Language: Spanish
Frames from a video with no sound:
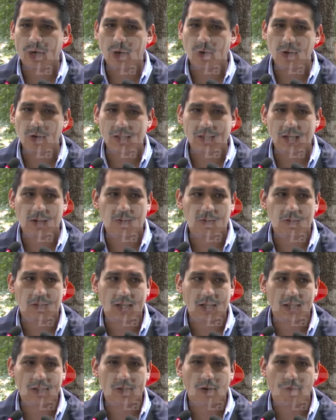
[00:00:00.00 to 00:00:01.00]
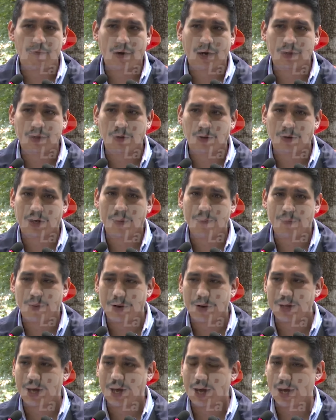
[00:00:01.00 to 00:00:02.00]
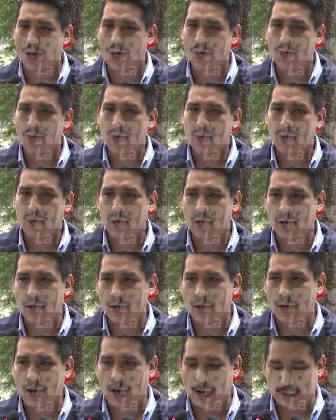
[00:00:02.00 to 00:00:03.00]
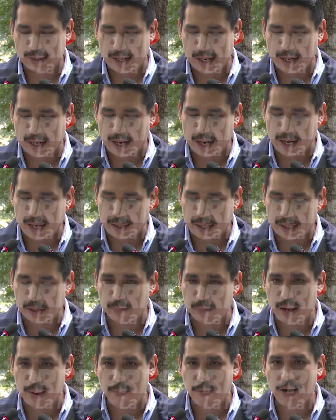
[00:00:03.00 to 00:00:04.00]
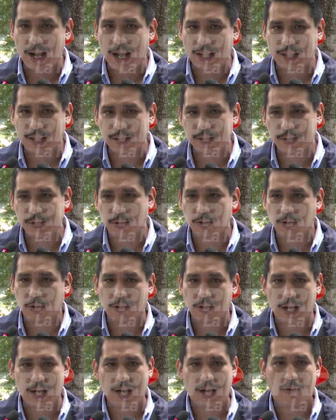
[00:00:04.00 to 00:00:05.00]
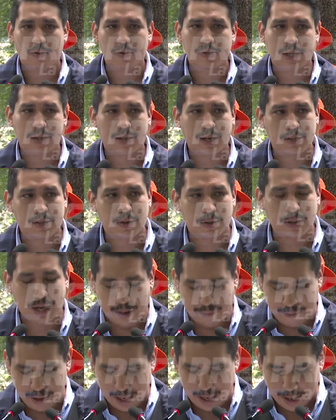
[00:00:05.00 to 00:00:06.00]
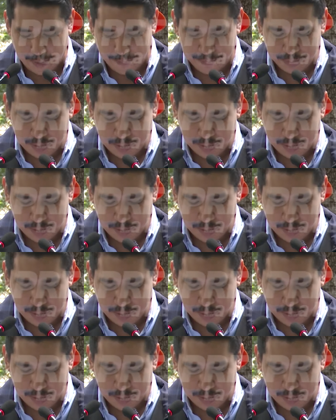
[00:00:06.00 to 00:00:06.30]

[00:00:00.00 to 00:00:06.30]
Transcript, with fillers: ninguna circunstancia o factor que pueda eh, hacer que desviemos la atención total y la concentración de la vía